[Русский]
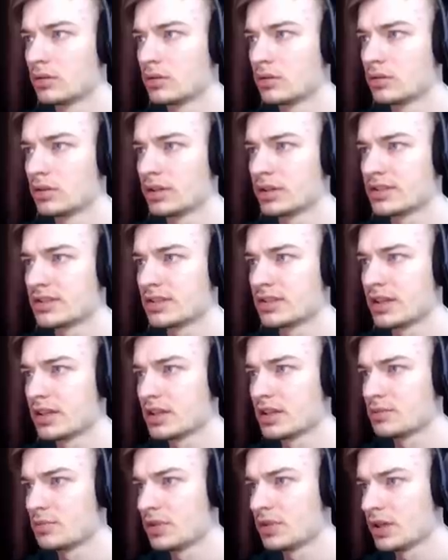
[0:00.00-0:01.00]
Ну
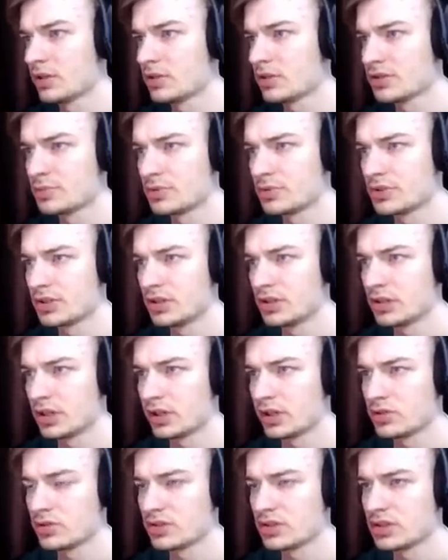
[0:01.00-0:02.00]
отстань от меня, господи, не
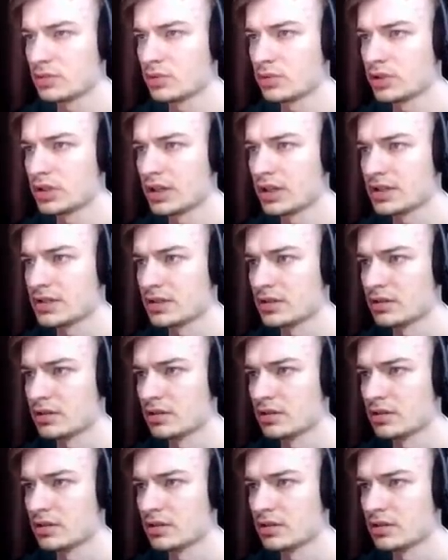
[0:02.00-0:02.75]
хочу я с тобой драться.